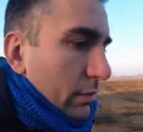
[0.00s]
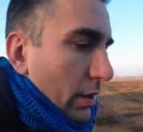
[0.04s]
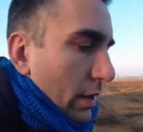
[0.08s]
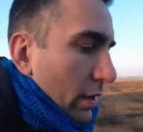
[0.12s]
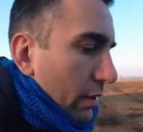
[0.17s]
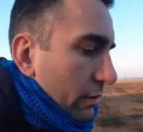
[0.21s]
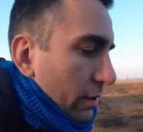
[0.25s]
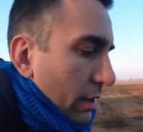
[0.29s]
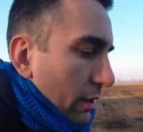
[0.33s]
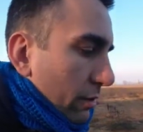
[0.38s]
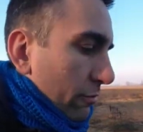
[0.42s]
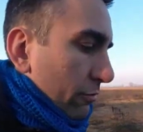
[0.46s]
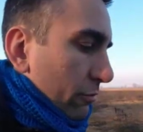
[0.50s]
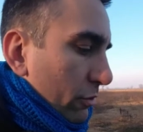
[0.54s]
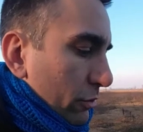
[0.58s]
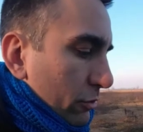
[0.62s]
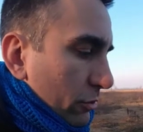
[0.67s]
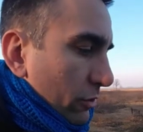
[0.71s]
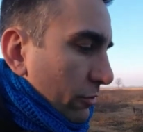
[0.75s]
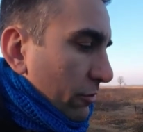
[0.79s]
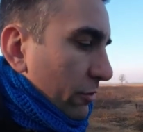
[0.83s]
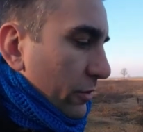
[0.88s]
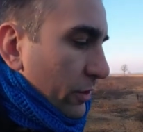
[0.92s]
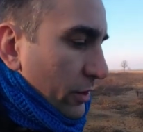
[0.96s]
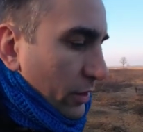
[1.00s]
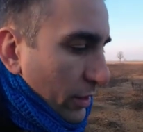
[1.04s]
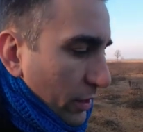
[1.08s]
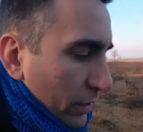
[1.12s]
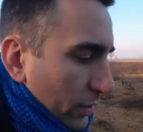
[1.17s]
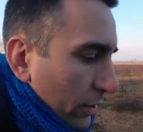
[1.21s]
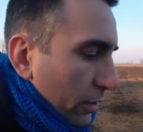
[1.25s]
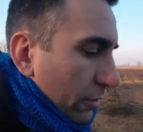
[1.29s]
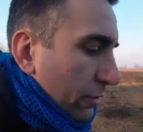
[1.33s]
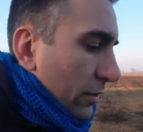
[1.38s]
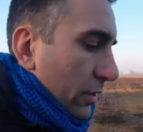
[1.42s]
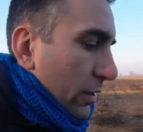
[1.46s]
avrei voluto
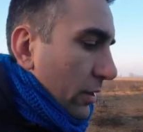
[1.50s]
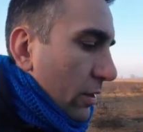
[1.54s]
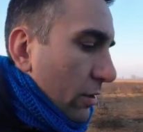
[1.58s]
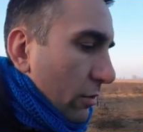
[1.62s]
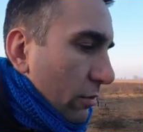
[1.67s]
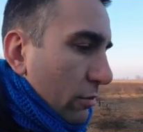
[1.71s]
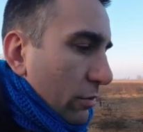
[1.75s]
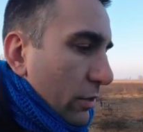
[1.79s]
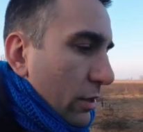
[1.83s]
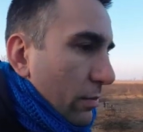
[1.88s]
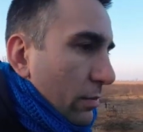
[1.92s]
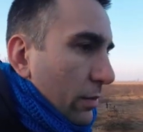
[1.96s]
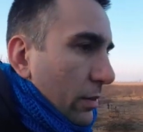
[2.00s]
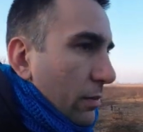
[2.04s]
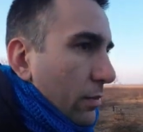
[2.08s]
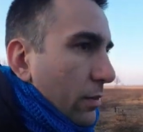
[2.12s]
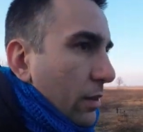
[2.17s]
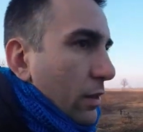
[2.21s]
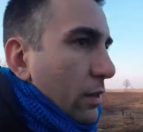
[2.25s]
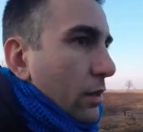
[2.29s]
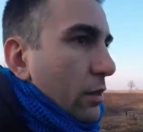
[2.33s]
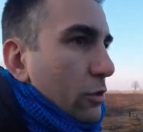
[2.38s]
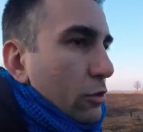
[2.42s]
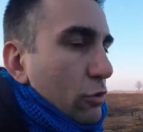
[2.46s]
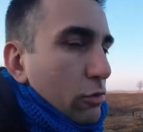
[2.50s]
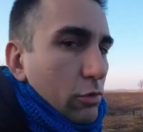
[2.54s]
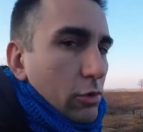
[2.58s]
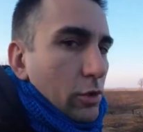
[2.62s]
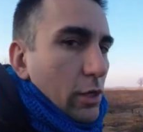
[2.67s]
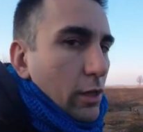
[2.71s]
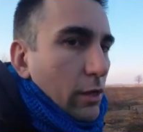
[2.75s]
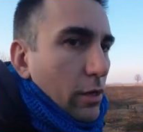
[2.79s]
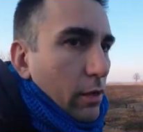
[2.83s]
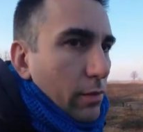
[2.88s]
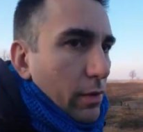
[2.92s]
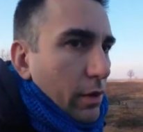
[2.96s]
anche fare gli auguri prima
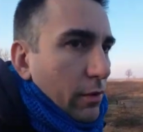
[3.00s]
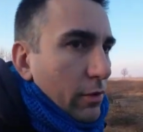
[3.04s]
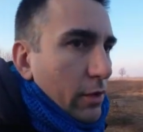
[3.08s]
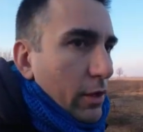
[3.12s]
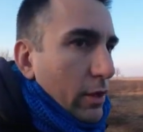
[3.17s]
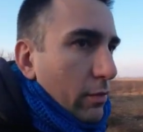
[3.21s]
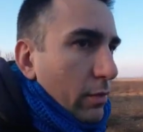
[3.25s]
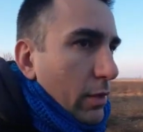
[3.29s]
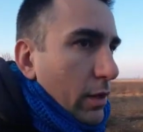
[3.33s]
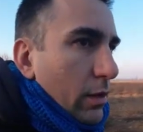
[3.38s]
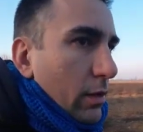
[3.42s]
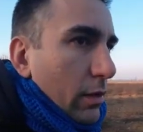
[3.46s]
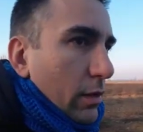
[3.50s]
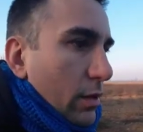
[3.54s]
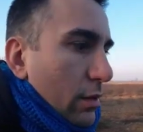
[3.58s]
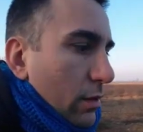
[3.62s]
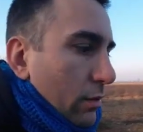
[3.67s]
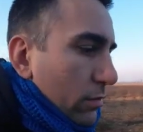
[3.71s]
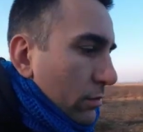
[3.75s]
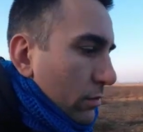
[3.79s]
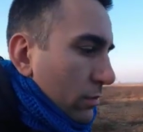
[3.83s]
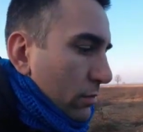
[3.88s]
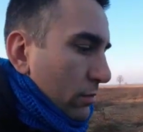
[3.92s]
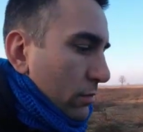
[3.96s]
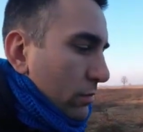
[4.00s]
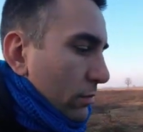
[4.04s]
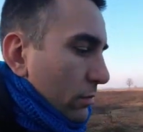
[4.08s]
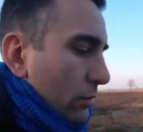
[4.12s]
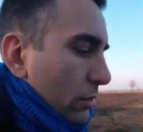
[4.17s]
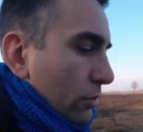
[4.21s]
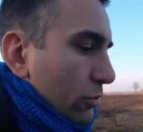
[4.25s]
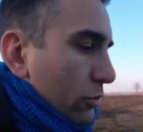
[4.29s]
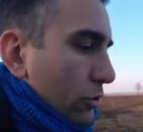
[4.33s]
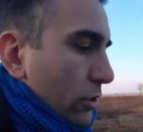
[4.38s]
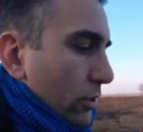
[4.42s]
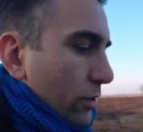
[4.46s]
scusate ma veramente non,
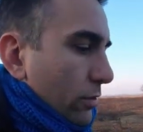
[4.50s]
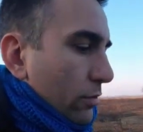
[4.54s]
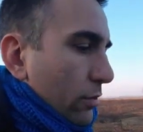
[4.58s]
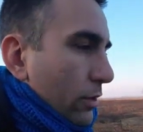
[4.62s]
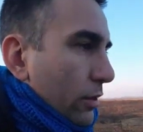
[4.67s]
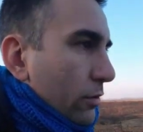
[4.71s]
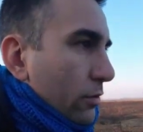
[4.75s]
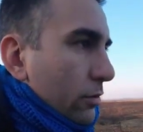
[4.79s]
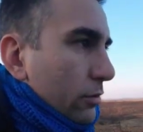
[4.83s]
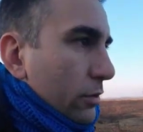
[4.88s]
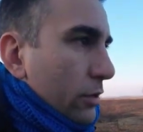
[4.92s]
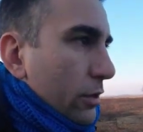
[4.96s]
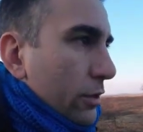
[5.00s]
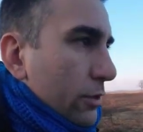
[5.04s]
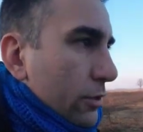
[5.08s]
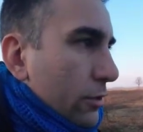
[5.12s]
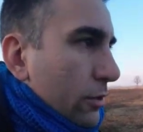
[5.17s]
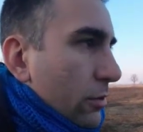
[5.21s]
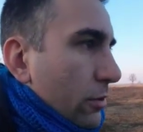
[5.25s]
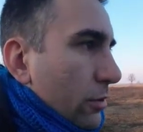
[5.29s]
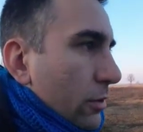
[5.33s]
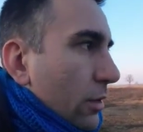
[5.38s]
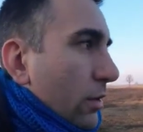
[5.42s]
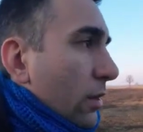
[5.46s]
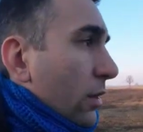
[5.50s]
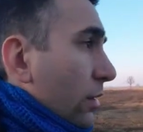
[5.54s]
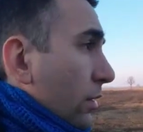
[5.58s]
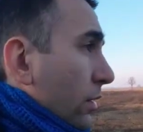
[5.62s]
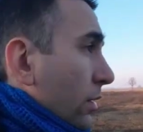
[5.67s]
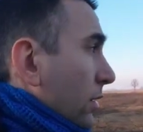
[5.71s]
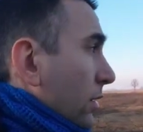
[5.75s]
non c'erano le condizioni